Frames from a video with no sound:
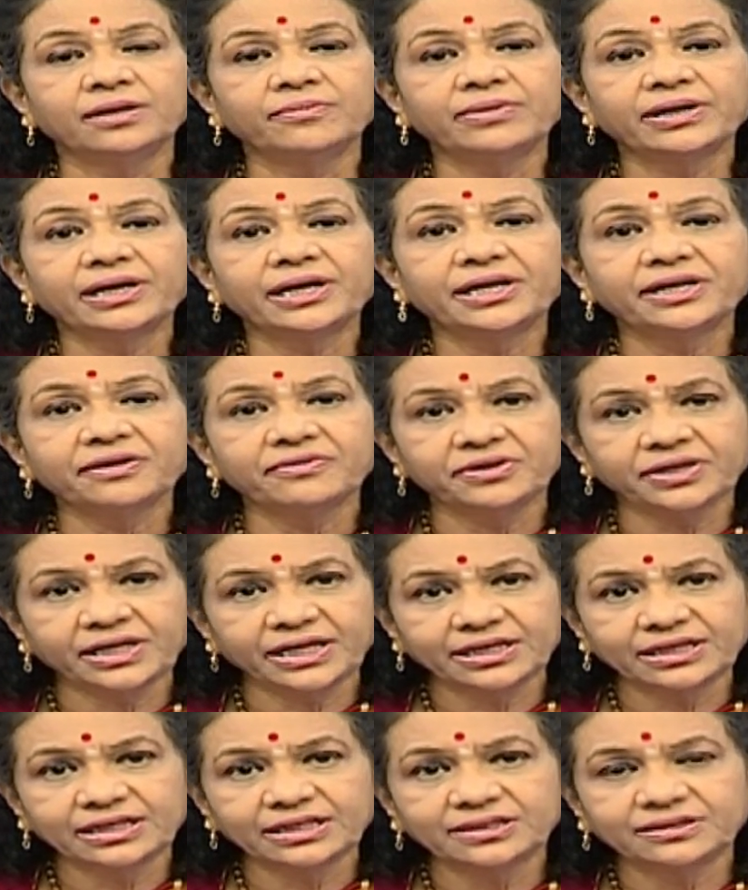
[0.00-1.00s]
மெகா டிவி
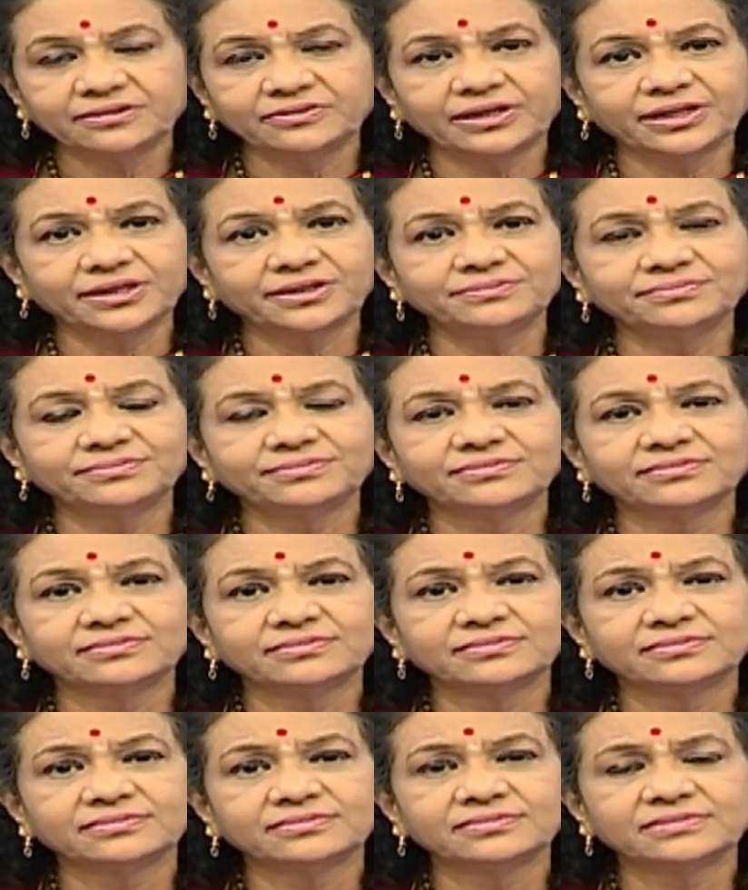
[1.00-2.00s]
நேயர்களுக்கு வணக்கம்
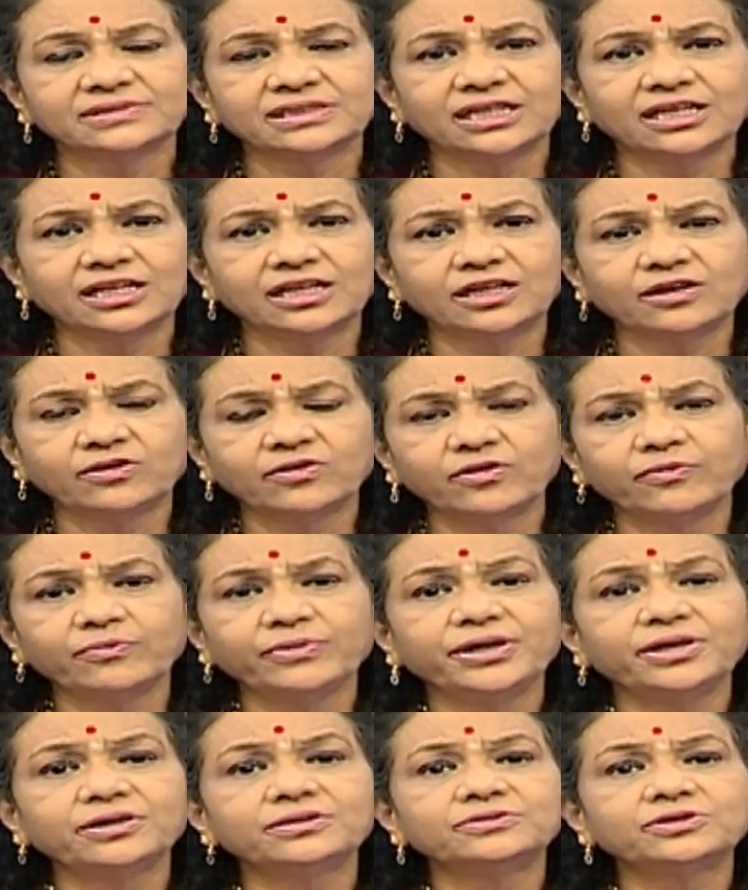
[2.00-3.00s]

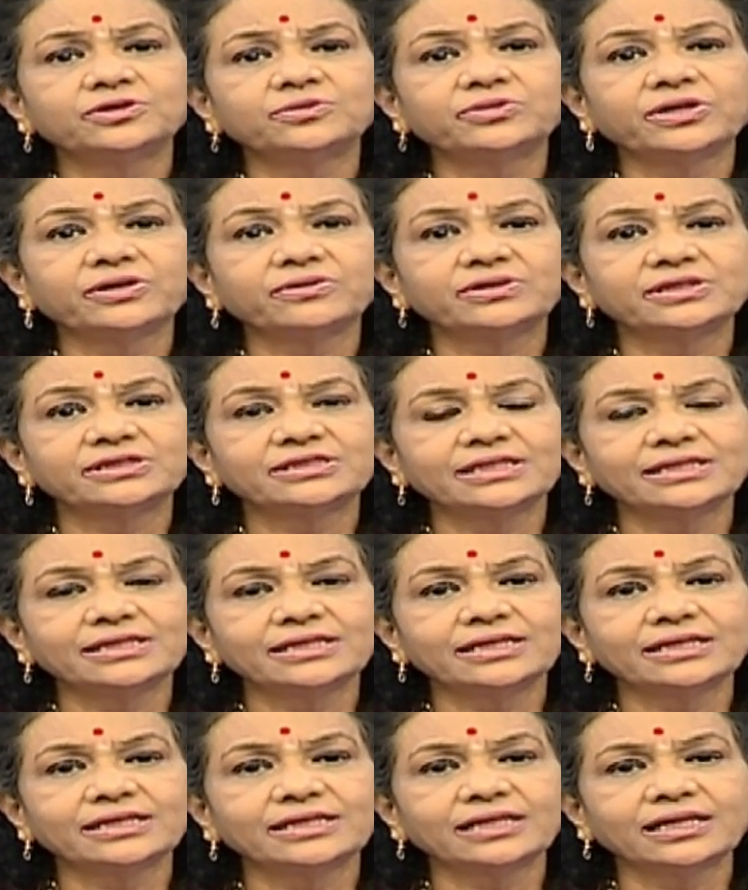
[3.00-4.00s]
மீண்டும் ஒரு முறை உங்களை
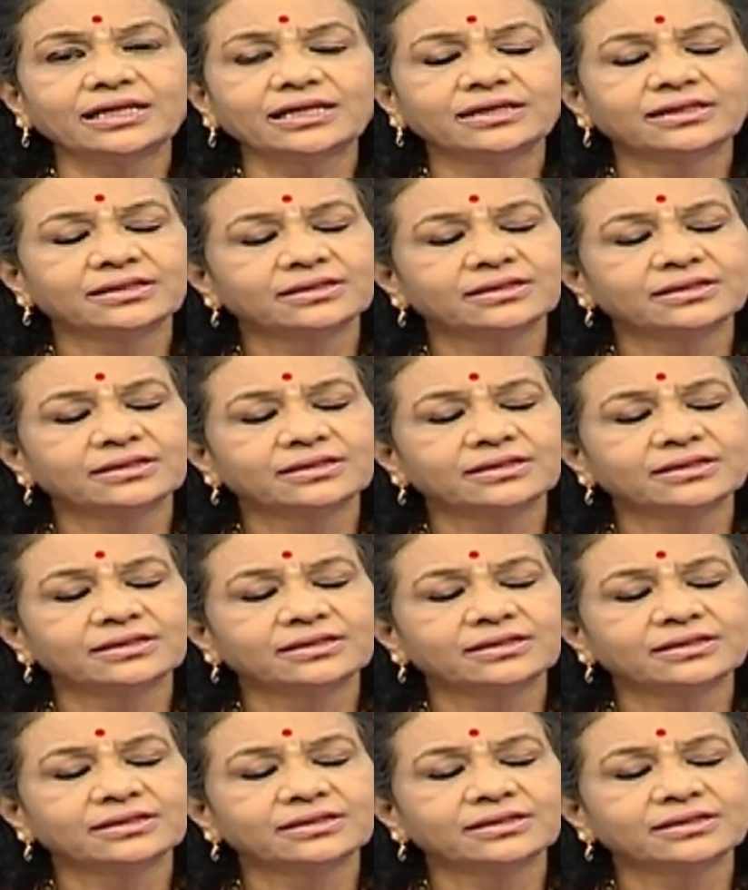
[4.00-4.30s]
சந்திக்கிறதுல